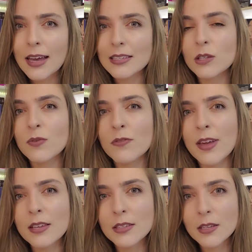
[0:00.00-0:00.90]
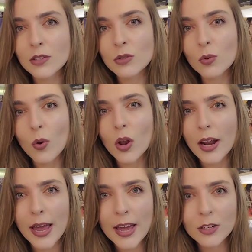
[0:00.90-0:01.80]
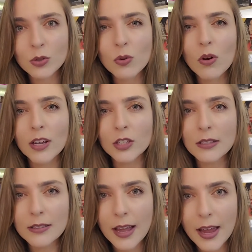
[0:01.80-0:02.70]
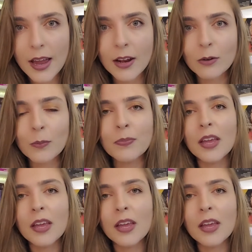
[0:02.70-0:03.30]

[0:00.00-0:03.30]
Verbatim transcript: essas vivências do colégio, do colégio interno,